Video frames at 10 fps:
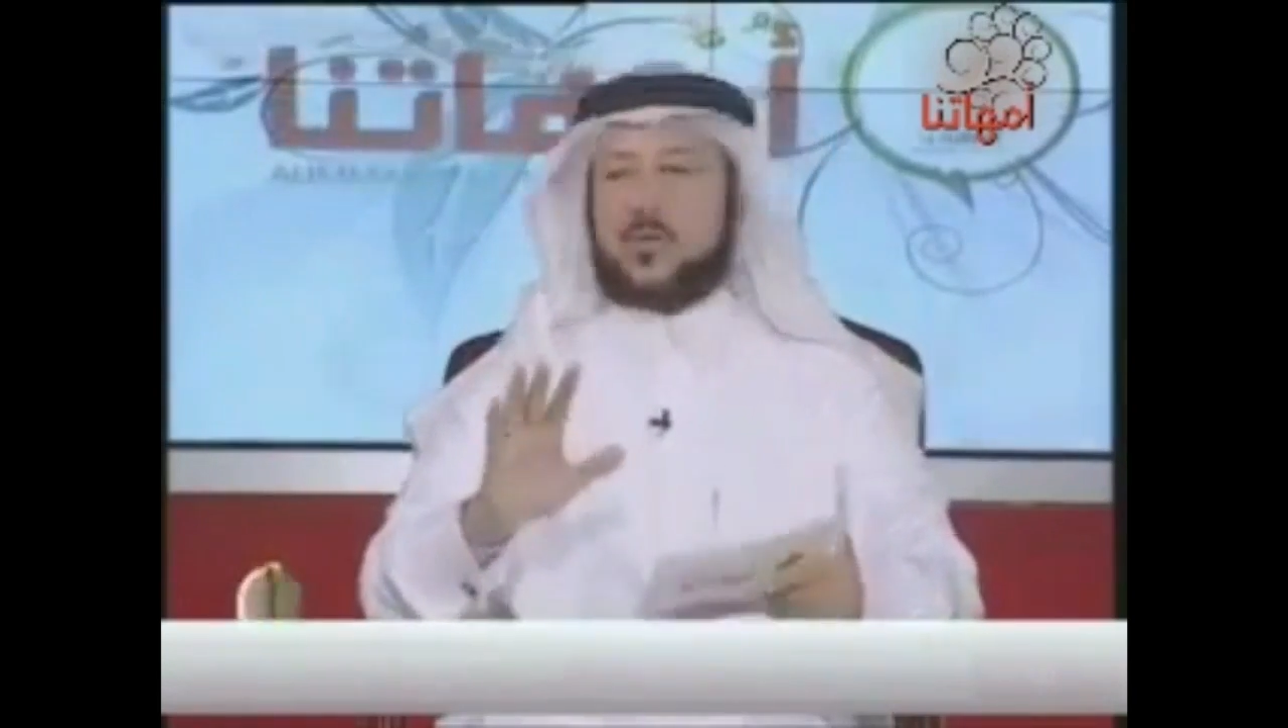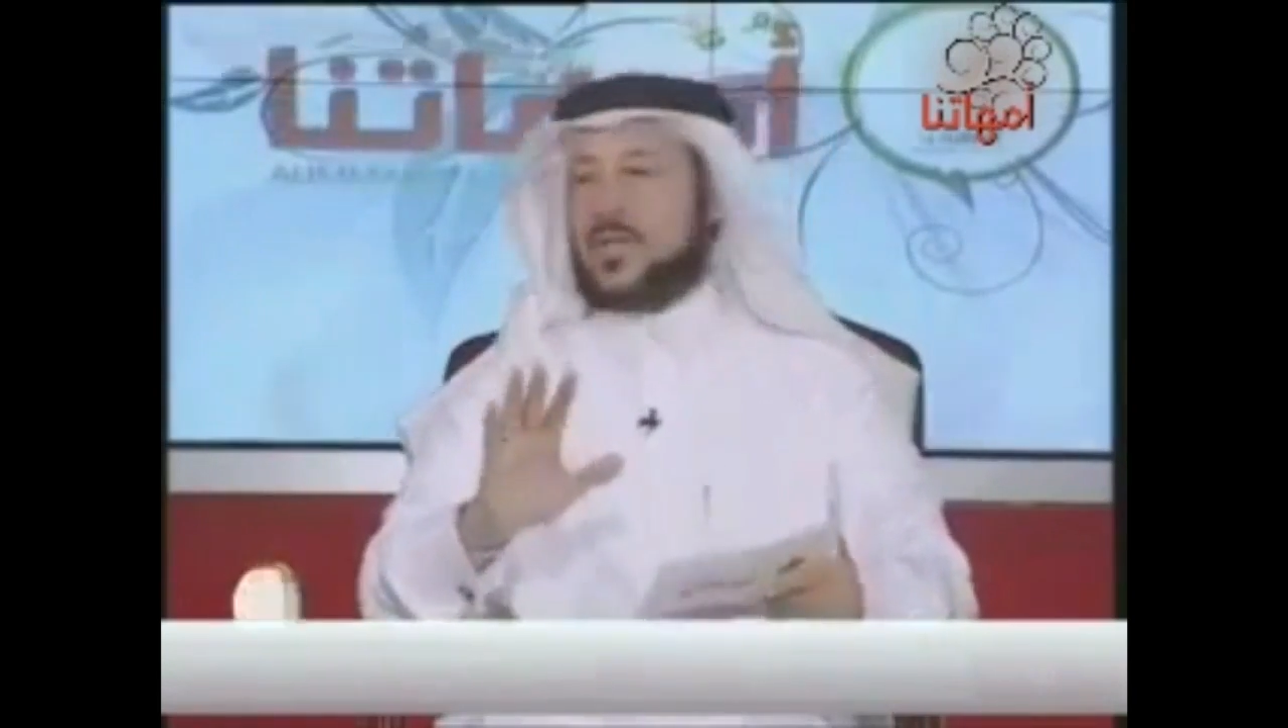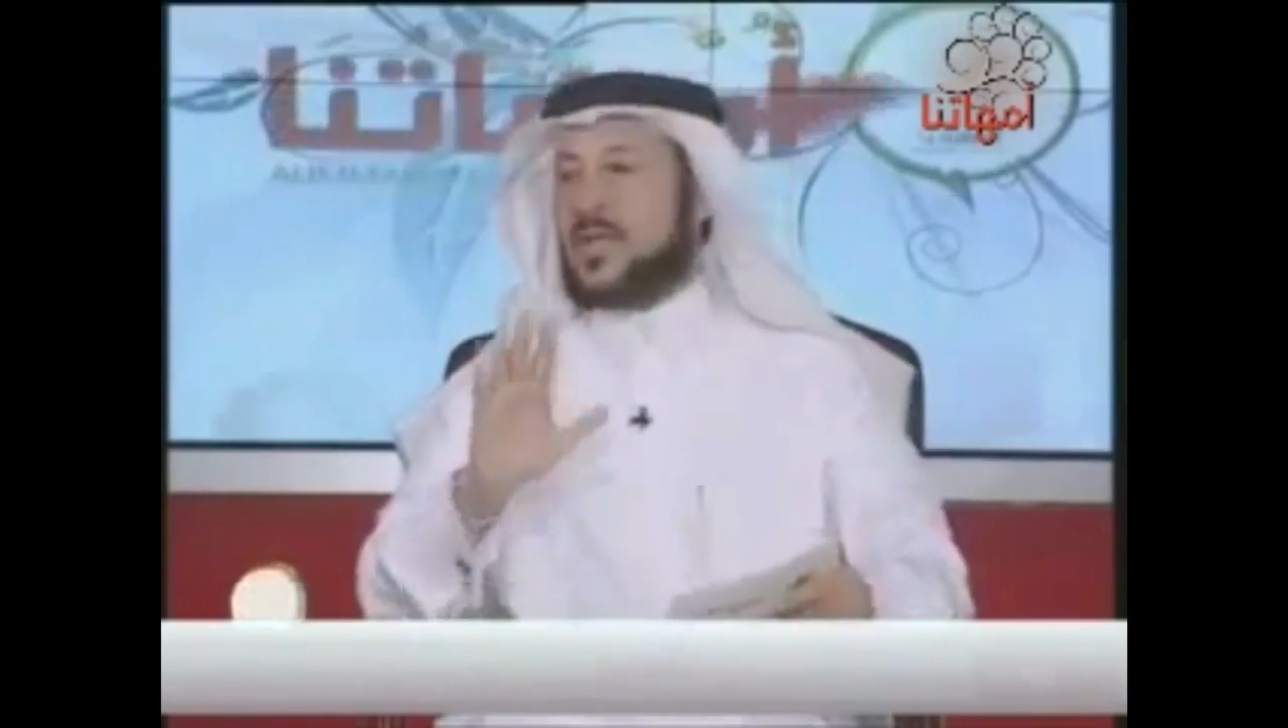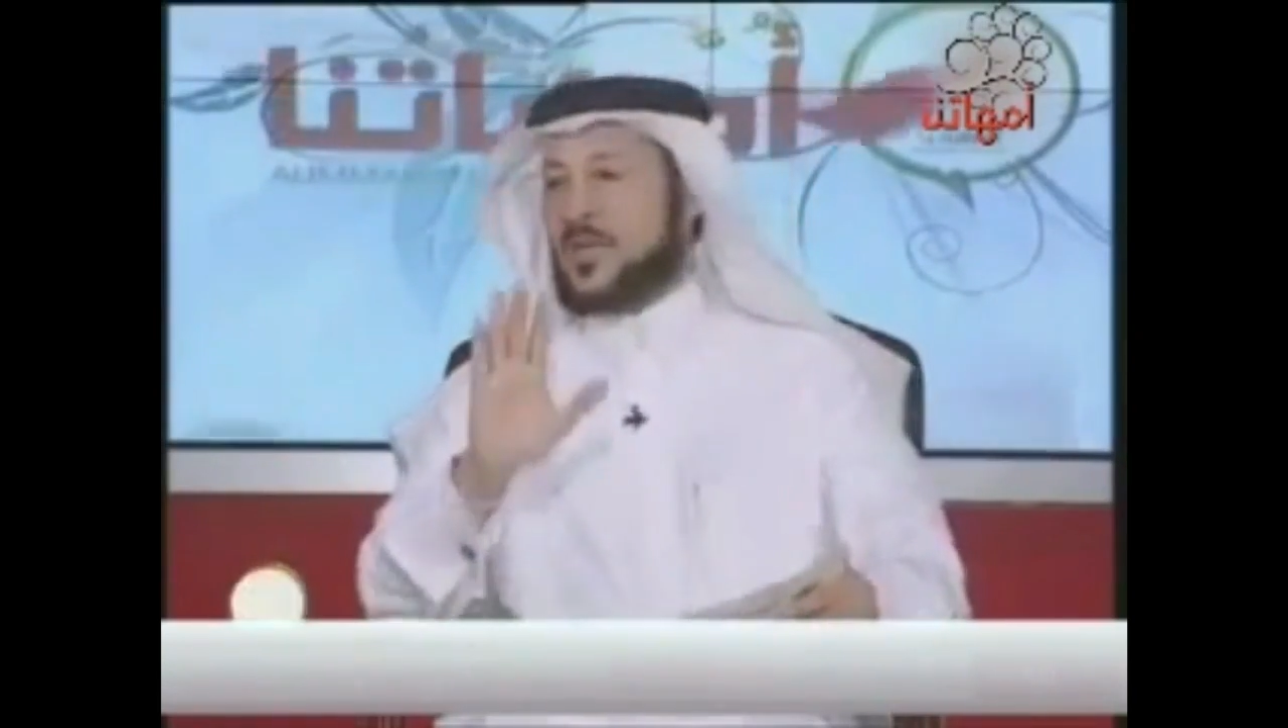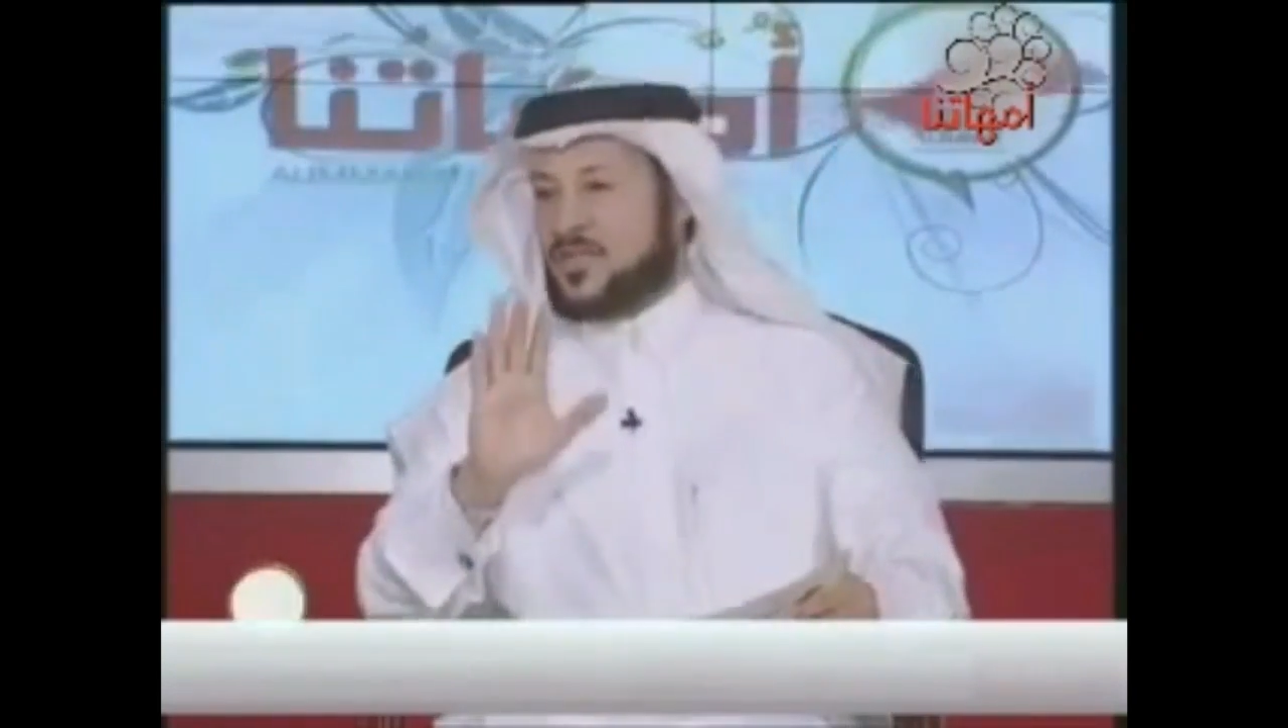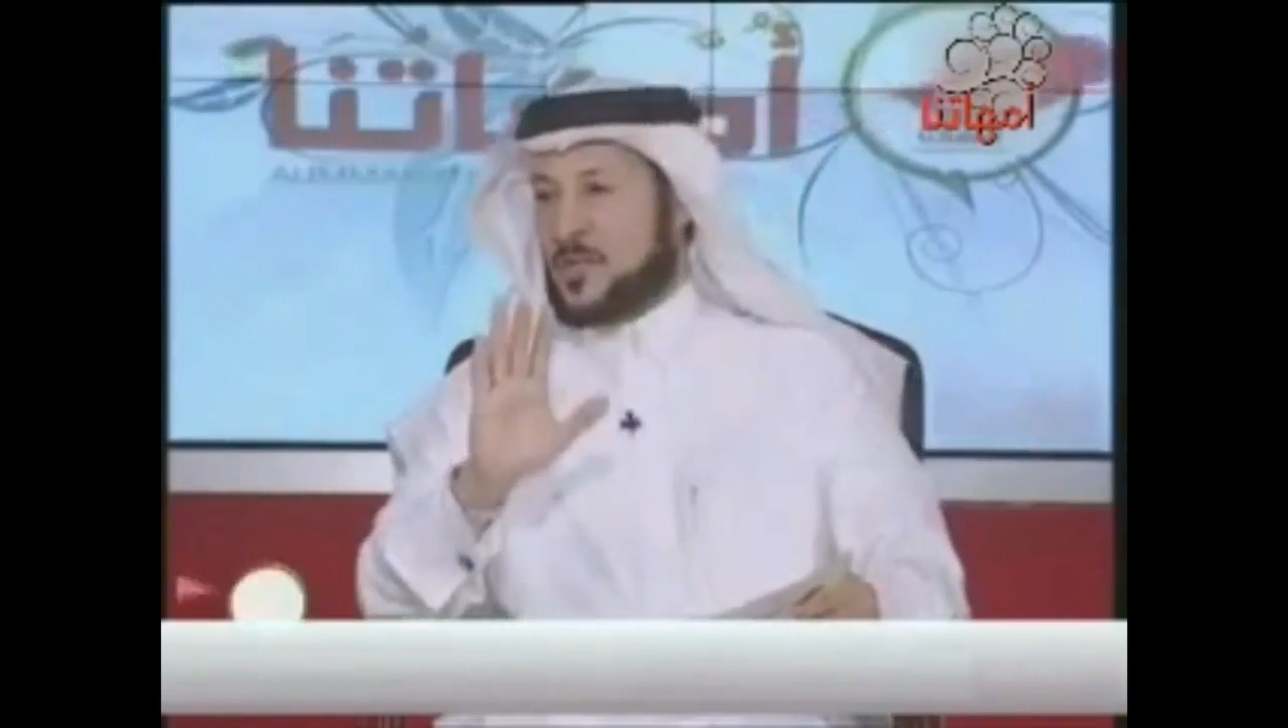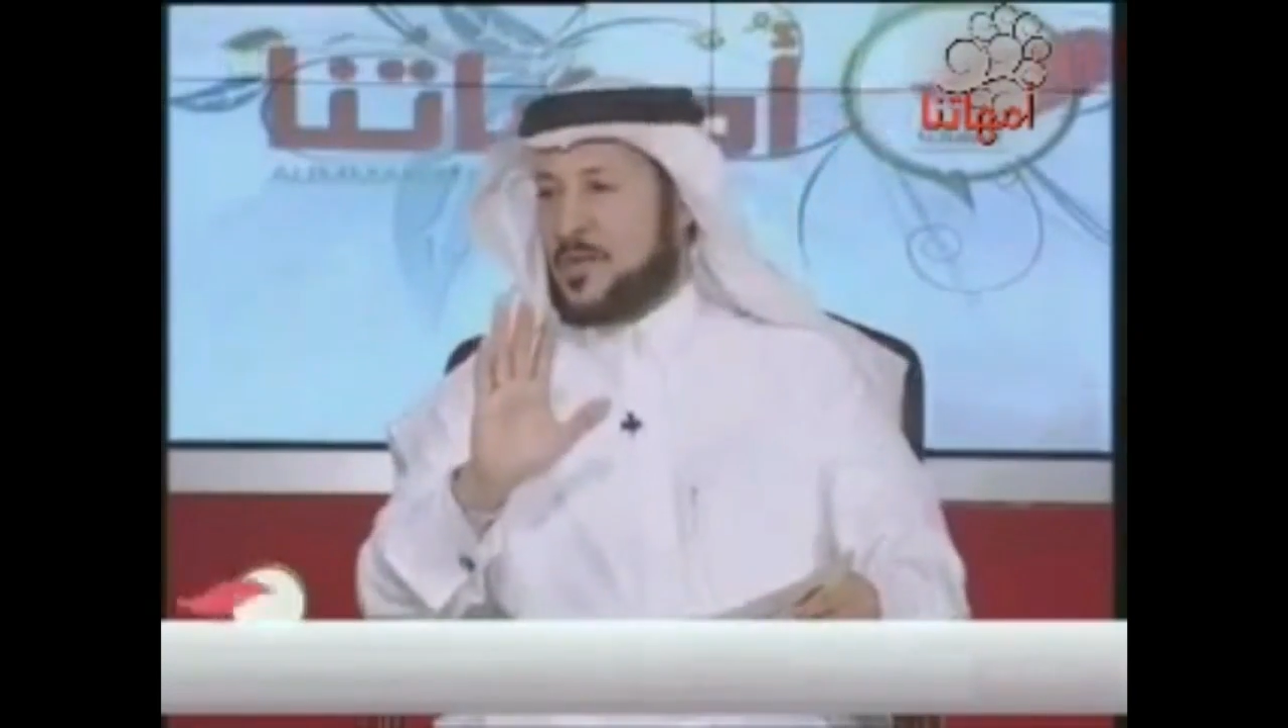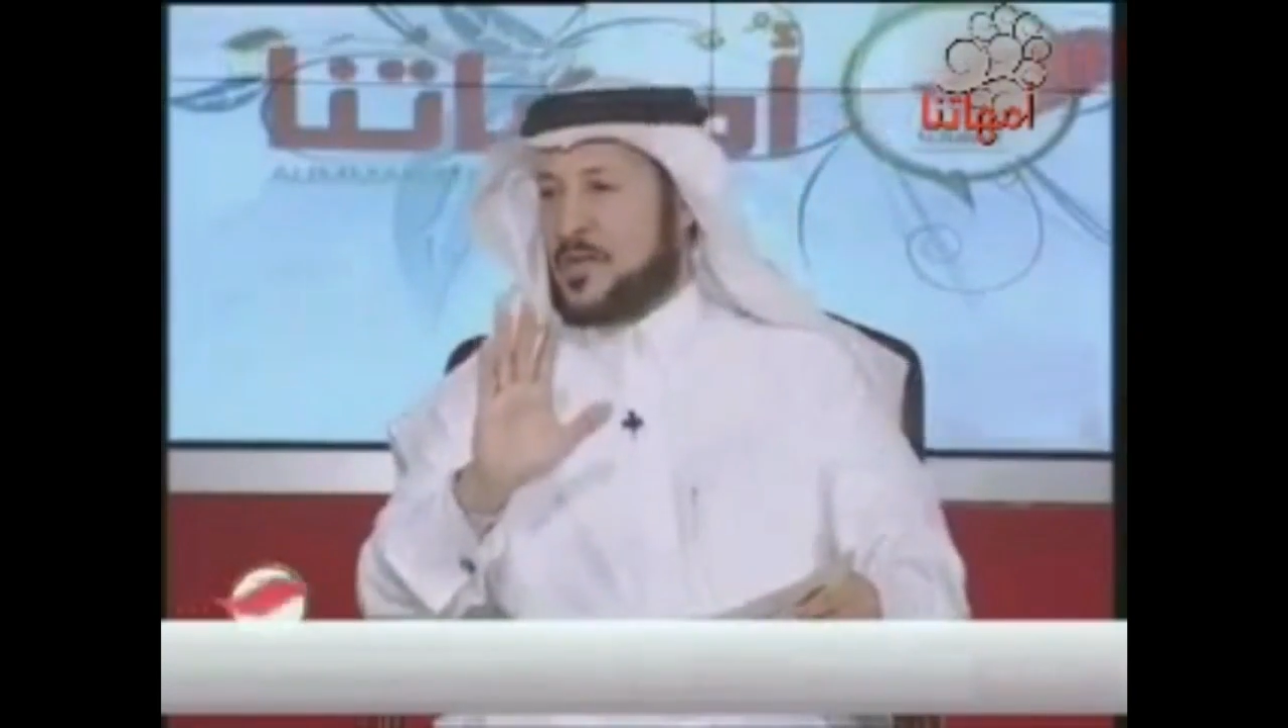نساء المؤمنين